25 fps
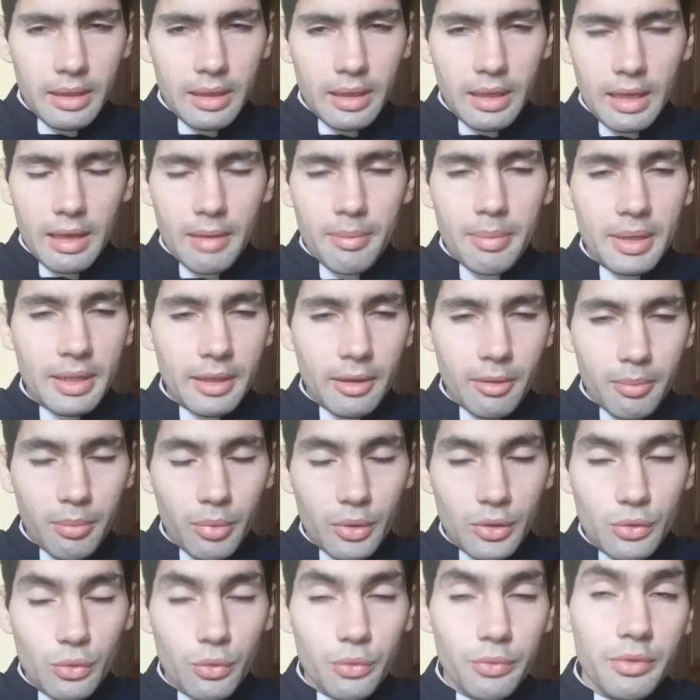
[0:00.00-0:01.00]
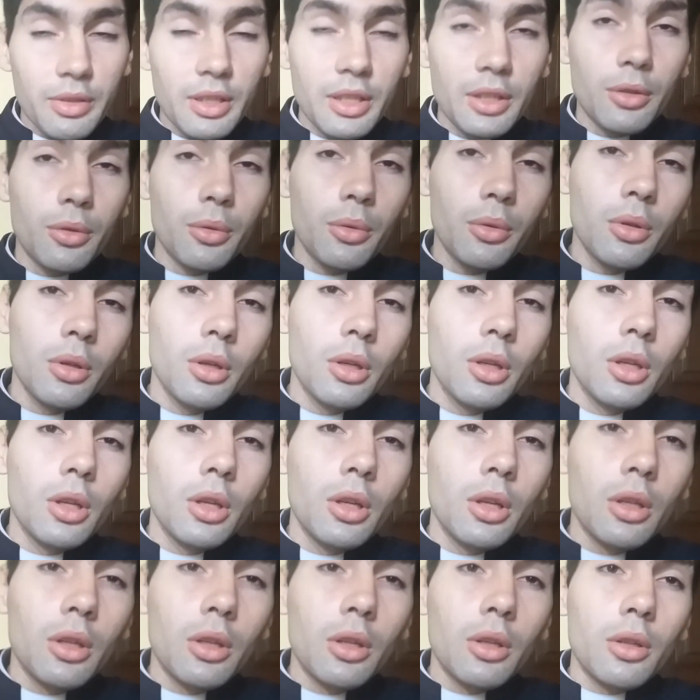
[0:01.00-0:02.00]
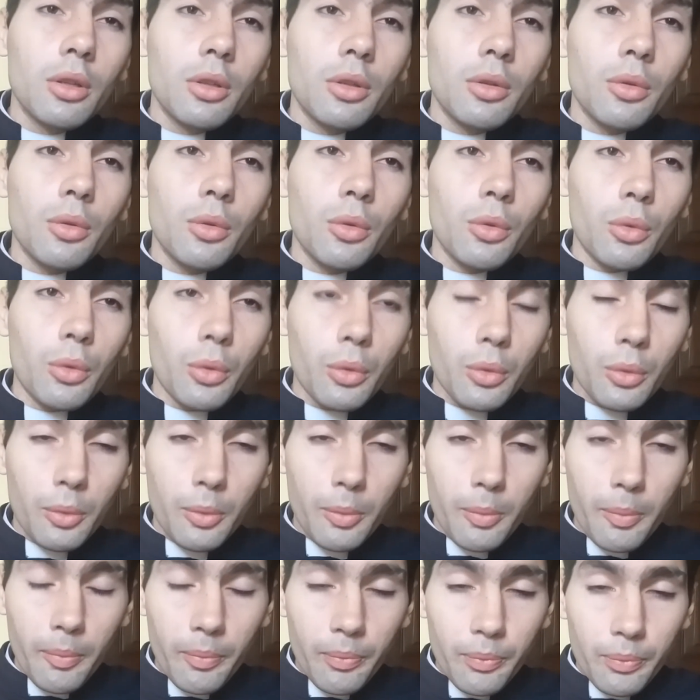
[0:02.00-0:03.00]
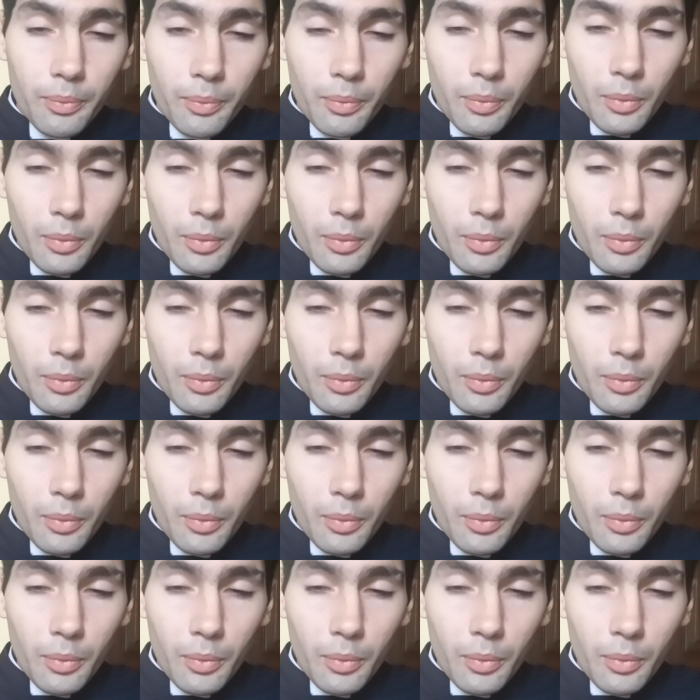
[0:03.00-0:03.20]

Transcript: é, perdão, pôs o vinho no,